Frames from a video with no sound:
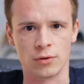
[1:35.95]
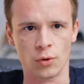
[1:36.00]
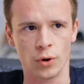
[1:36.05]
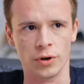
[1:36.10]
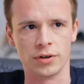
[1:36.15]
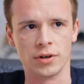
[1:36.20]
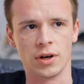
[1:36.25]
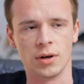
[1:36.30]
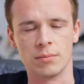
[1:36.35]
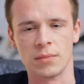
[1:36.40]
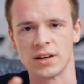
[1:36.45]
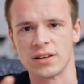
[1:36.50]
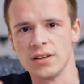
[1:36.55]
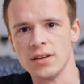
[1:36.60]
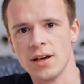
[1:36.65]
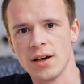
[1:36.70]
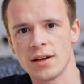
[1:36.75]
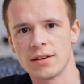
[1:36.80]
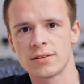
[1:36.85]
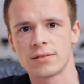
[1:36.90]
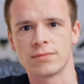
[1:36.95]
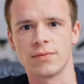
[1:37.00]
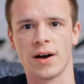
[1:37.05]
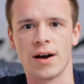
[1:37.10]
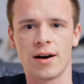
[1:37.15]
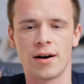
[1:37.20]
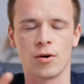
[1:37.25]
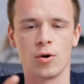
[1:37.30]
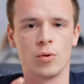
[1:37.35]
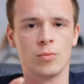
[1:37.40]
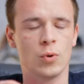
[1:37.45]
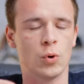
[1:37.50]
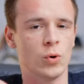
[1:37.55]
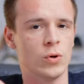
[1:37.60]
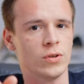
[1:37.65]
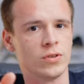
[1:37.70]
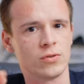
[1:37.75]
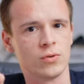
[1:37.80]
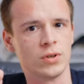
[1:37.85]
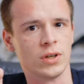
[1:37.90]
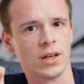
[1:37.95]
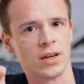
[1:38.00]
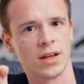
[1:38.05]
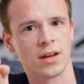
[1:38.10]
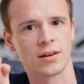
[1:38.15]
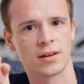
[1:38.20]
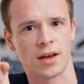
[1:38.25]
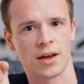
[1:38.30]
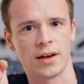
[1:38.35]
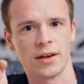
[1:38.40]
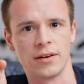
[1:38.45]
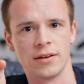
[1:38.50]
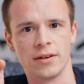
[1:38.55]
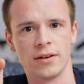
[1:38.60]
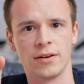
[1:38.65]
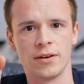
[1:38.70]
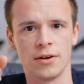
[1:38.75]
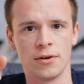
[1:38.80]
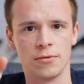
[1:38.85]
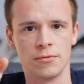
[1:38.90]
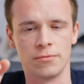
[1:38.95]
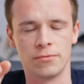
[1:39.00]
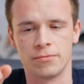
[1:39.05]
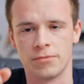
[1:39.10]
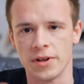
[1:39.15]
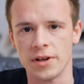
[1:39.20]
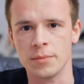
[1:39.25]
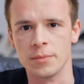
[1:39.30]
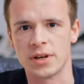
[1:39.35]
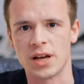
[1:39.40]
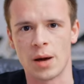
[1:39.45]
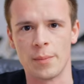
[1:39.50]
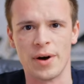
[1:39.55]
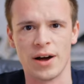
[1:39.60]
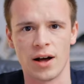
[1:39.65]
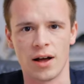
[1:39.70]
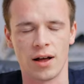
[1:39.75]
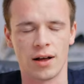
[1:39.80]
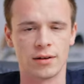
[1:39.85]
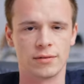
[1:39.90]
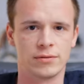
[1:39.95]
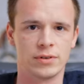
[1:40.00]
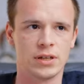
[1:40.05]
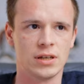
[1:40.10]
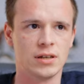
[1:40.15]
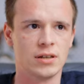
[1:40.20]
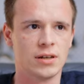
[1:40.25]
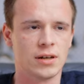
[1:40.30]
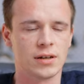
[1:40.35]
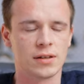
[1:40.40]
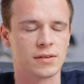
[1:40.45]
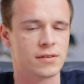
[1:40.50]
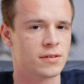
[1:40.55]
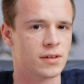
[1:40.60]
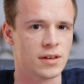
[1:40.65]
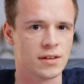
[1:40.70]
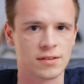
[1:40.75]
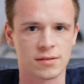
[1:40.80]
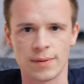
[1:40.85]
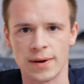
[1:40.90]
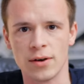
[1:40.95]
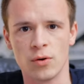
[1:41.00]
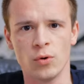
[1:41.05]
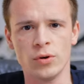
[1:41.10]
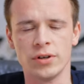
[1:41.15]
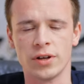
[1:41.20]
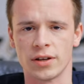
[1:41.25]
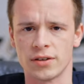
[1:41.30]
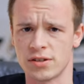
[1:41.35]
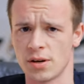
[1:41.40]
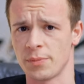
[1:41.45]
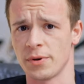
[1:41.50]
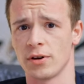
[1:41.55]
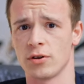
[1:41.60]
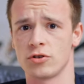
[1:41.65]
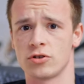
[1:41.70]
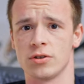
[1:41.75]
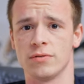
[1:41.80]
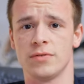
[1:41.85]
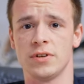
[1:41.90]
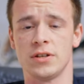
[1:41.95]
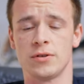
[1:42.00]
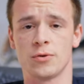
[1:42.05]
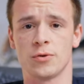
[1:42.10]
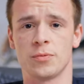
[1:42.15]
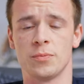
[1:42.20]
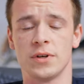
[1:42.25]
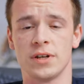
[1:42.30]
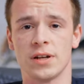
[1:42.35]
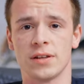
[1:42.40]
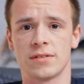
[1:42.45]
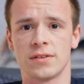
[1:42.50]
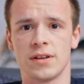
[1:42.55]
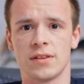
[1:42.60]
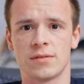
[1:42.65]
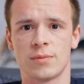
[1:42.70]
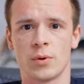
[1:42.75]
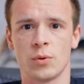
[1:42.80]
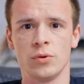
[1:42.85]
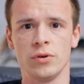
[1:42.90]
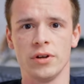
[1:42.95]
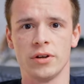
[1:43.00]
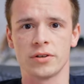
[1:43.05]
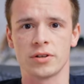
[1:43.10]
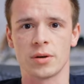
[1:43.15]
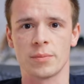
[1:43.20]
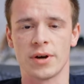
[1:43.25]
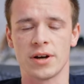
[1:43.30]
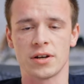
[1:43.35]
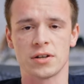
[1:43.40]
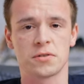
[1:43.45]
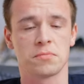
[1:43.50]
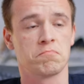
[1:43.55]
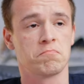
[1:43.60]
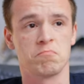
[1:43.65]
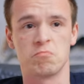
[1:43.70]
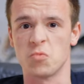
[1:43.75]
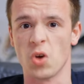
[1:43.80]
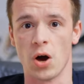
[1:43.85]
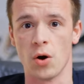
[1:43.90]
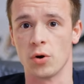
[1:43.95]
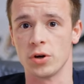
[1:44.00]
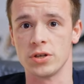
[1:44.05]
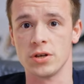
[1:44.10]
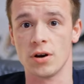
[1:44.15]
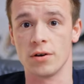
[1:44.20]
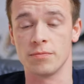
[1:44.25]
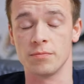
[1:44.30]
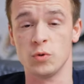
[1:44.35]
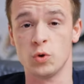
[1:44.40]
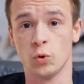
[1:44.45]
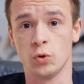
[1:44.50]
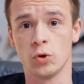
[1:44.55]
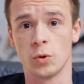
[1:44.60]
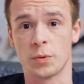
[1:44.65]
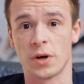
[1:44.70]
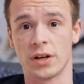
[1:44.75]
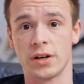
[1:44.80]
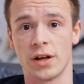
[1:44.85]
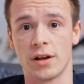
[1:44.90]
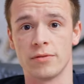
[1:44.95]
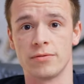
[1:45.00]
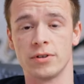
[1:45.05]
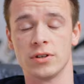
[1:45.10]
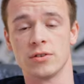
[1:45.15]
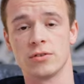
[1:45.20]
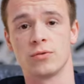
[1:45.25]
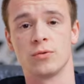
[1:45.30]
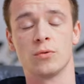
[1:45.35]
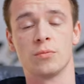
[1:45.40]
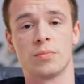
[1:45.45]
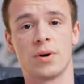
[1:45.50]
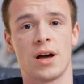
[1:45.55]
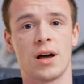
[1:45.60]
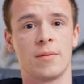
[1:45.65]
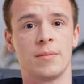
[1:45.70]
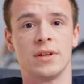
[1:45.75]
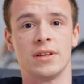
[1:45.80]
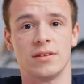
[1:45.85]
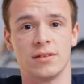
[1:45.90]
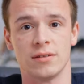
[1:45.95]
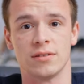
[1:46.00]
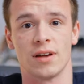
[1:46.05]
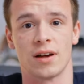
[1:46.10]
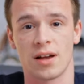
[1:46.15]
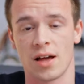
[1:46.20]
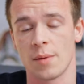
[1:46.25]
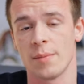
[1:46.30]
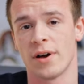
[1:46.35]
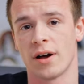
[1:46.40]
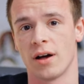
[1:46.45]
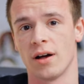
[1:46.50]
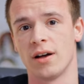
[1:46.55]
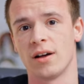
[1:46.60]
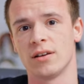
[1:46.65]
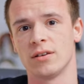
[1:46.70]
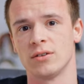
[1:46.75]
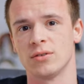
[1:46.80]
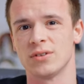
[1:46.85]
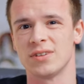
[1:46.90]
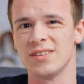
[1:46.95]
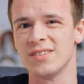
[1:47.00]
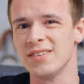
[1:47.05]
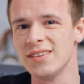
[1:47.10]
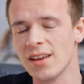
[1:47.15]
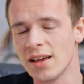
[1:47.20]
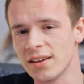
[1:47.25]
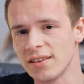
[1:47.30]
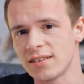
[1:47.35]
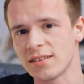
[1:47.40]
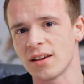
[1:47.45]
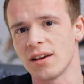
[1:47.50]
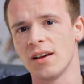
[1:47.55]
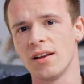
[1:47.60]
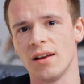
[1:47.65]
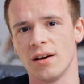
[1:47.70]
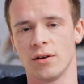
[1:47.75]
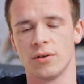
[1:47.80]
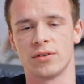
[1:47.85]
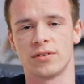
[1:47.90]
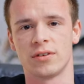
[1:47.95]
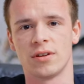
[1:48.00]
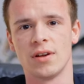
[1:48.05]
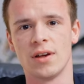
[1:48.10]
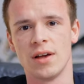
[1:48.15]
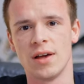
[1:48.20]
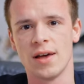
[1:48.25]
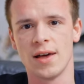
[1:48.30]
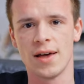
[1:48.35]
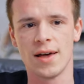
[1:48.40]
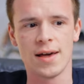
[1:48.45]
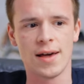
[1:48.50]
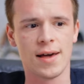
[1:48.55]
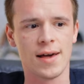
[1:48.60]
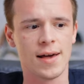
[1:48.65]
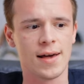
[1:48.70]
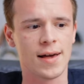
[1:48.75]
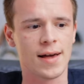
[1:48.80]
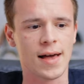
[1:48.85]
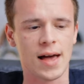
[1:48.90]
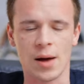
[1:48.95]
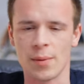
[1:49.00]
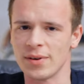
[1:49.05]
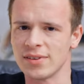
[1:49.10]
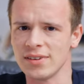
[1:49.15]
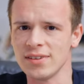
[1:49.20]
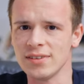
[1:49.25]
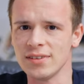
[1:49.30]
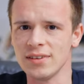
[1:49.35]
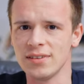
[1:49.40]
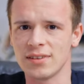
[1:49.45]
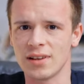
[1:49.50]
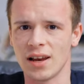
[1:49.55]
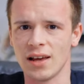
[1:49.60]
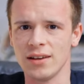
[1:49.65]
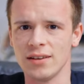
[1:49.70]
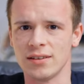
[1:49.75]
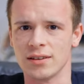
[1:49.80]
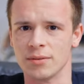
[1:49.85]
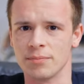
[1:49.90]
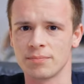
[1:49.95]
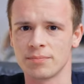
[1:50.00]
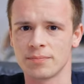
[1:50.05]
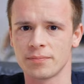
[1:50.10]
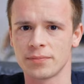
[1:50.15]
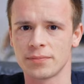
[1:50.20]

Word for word: Gut, Matthias, warum holst du dir dann keine Filmkamera wie eine C200? Ich habe ja auch schon Videos mit einer C200 gemacht. Auch hier auf dem YouTube-Kanal findest du ein paar mit dieser Kamera und die sieht echt geil aus. Aber es ist nicht das Gleiche.